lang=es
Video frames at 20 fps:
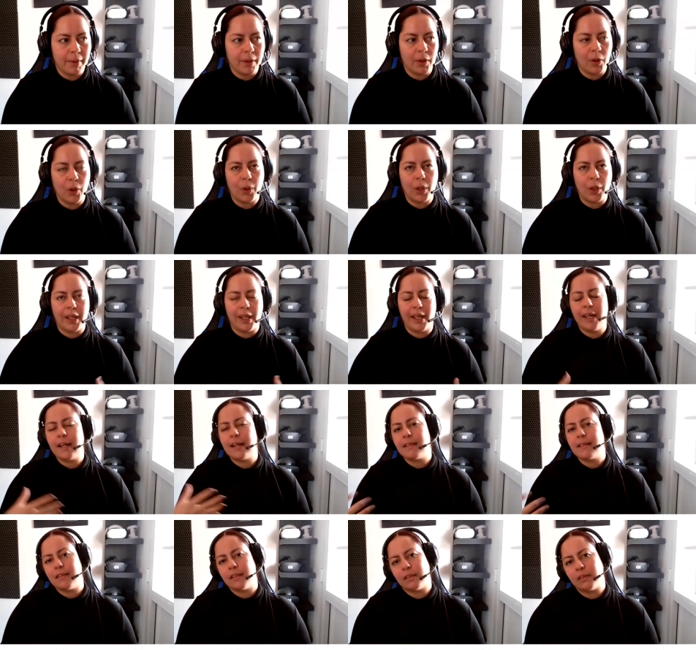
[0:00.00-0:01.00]
pero ¿qué
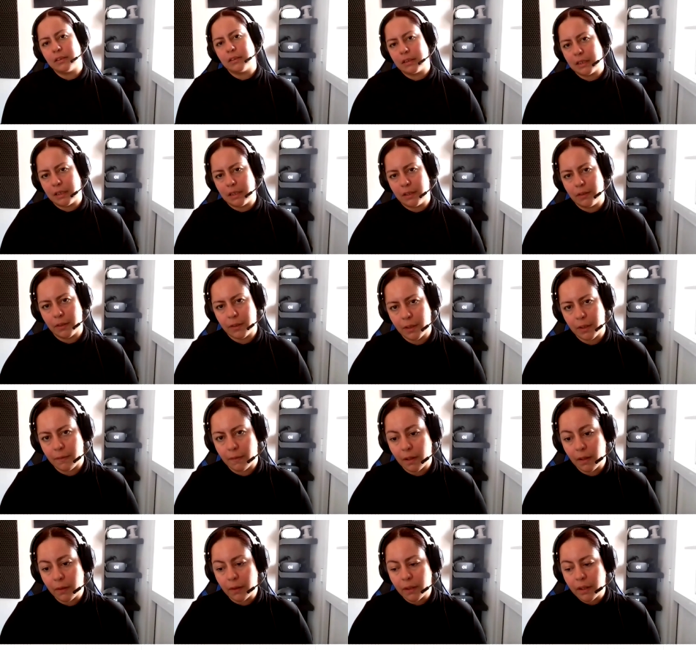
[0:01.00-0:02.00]
es ese contenido de
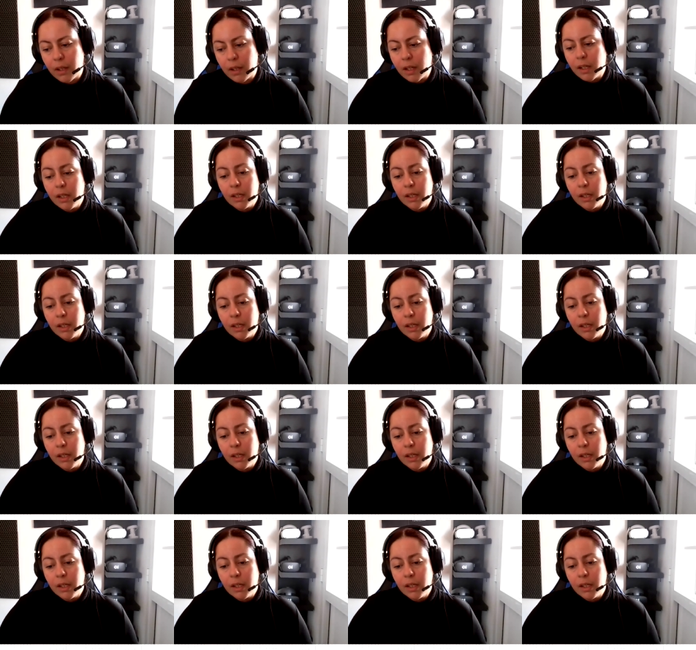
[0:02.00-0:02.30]
valor?